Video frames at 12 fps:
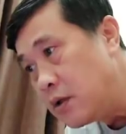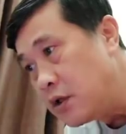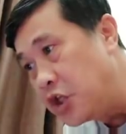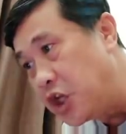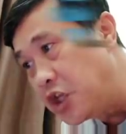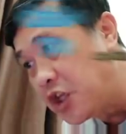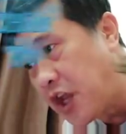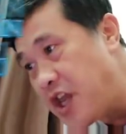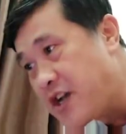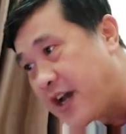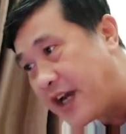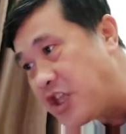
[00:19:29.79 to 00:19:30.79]
Nhìn
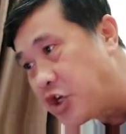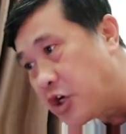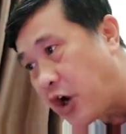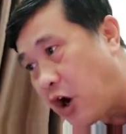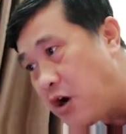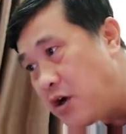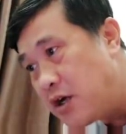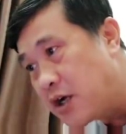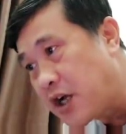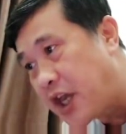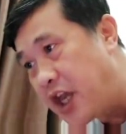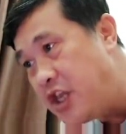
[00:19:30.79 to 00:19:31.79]
thấy cảnh tượng đó,
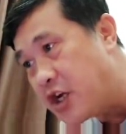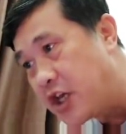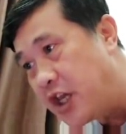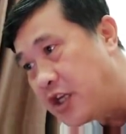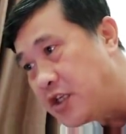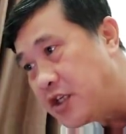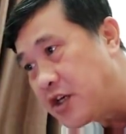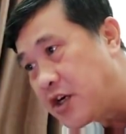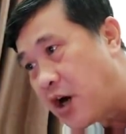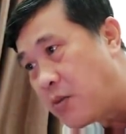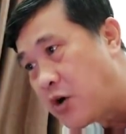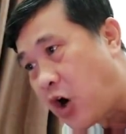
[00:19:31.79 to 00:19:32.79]
Kỷ Nhật Yên
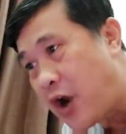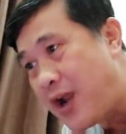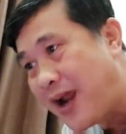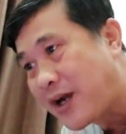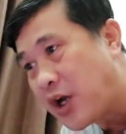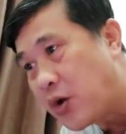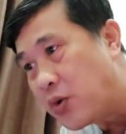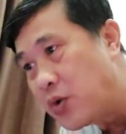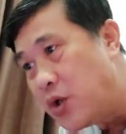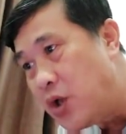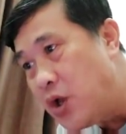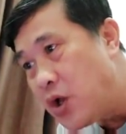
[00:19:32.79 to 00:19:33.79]
không khỏi lắc đầu.
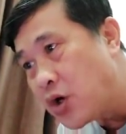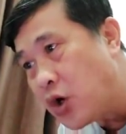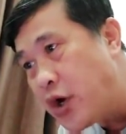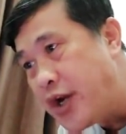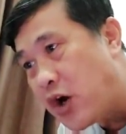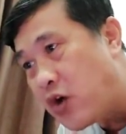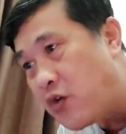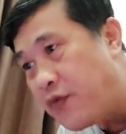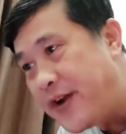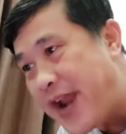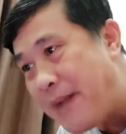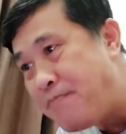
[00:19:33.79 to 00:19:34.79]
Đối đầu
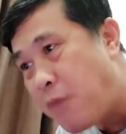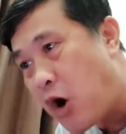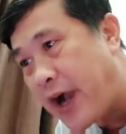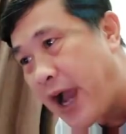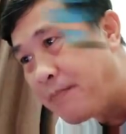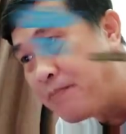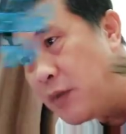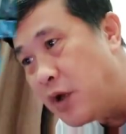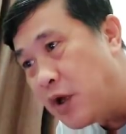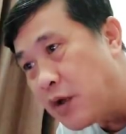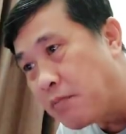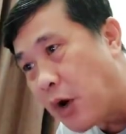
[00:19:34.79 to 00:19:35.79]
với đám bọ cạp,
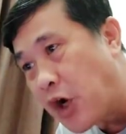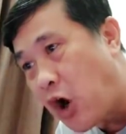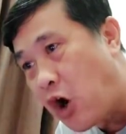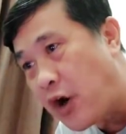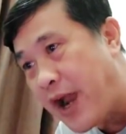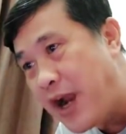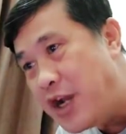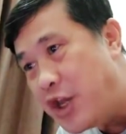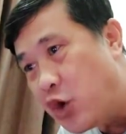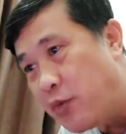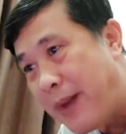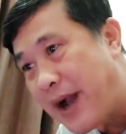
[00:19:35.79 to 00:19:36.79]
bọn họ đã
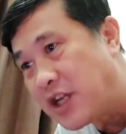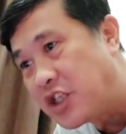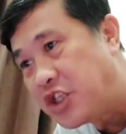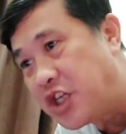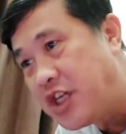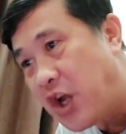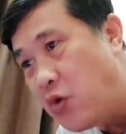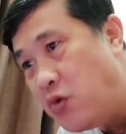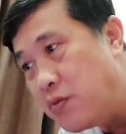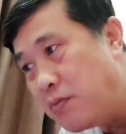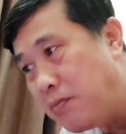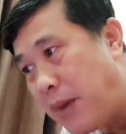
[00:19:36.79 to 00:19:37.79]
liều mạng chiến đấu
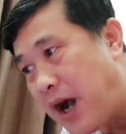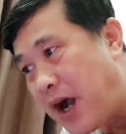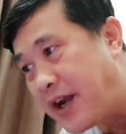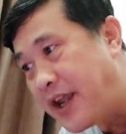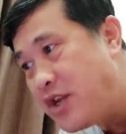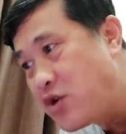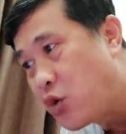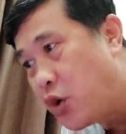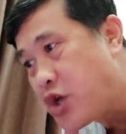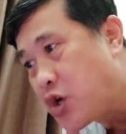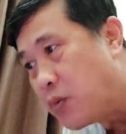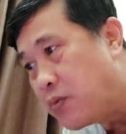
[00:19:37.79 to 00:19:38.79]
mà đến
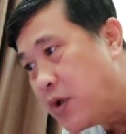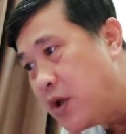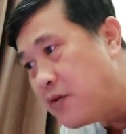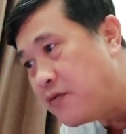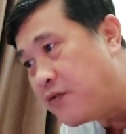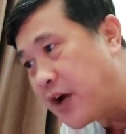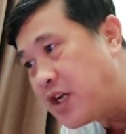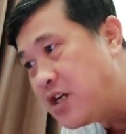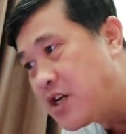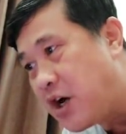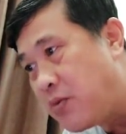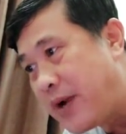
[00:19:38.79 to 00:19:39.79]
cuối cùng vẫn
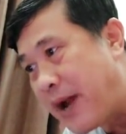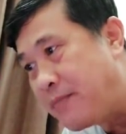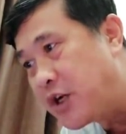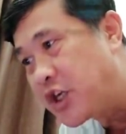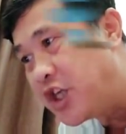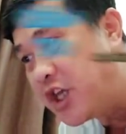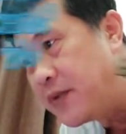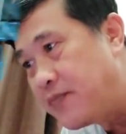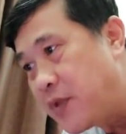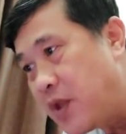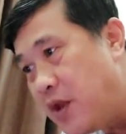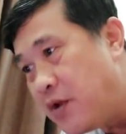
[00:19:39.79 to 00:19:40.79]
không làm được gì.
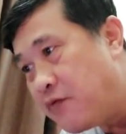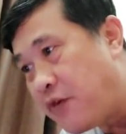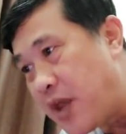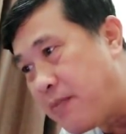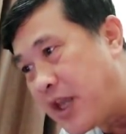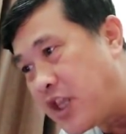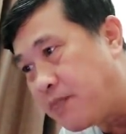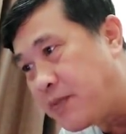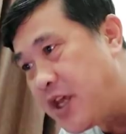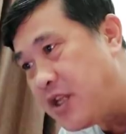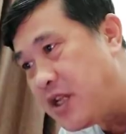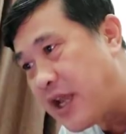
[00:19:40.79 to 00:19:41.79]
Vậy mà Diệp
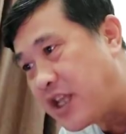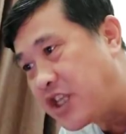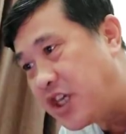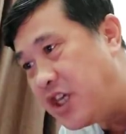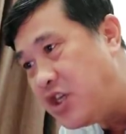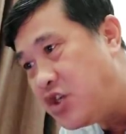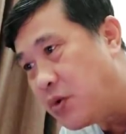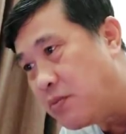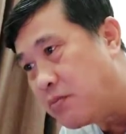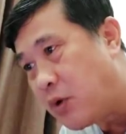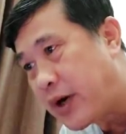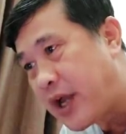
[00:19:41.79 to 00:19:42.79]
Thiên lại chỉ
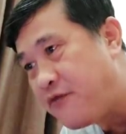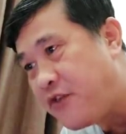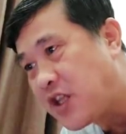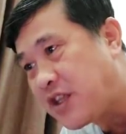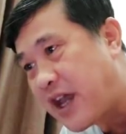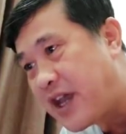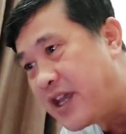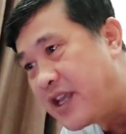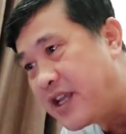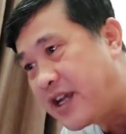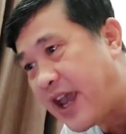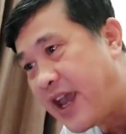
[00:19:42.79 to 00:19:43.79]
dùng một cái phất tay
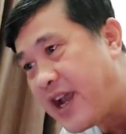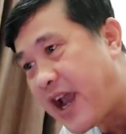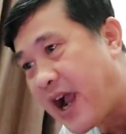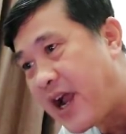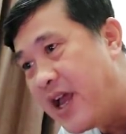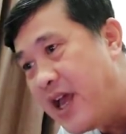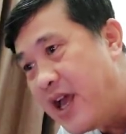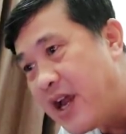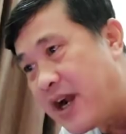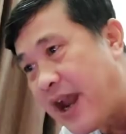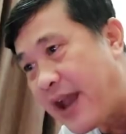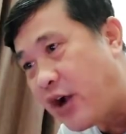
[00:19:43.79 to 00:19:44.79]
khẽ khàng
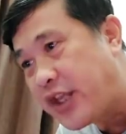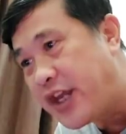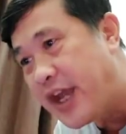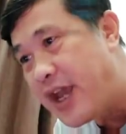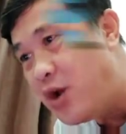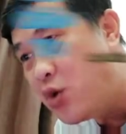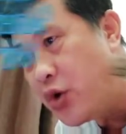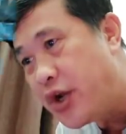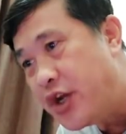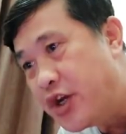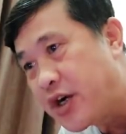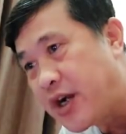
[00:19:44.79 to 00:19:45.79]
lại có thể đẩy lùi
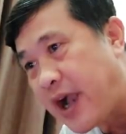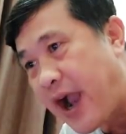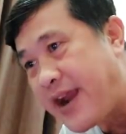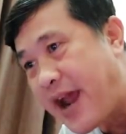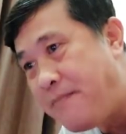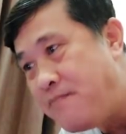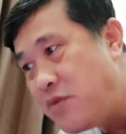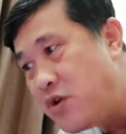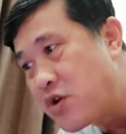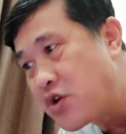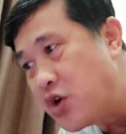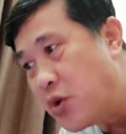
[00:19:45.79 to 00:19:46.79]
được cả đám.
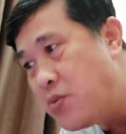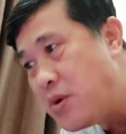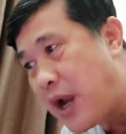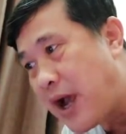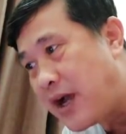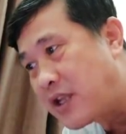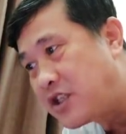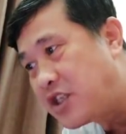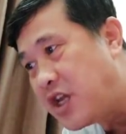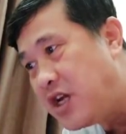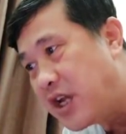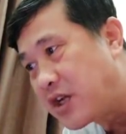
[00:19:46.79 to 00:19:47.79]
Đúng là
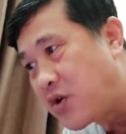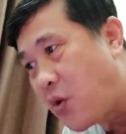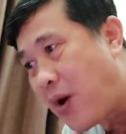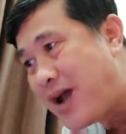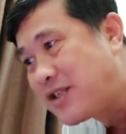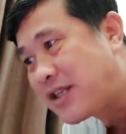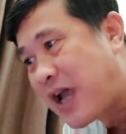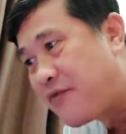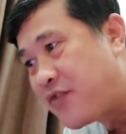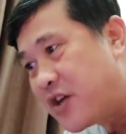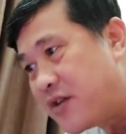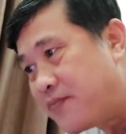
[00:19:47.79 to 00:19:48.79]
chênh lệch quá xa
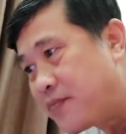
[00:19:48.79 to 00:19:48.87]
vời.